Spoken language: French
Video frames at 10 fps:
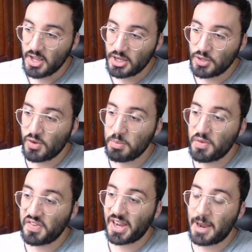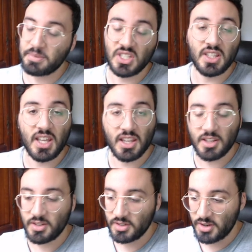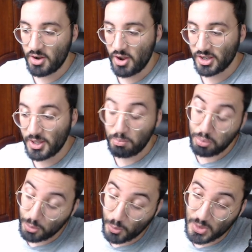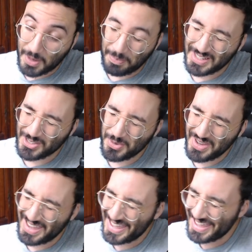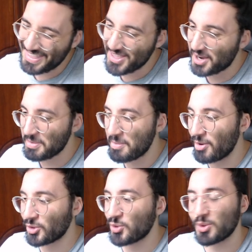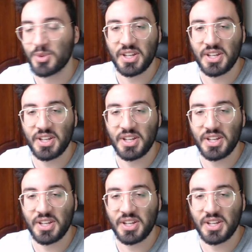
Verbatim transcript: Je viens de me faire un petit deck euh, qui est plutôt sympa, j'ai eu énormément de chance,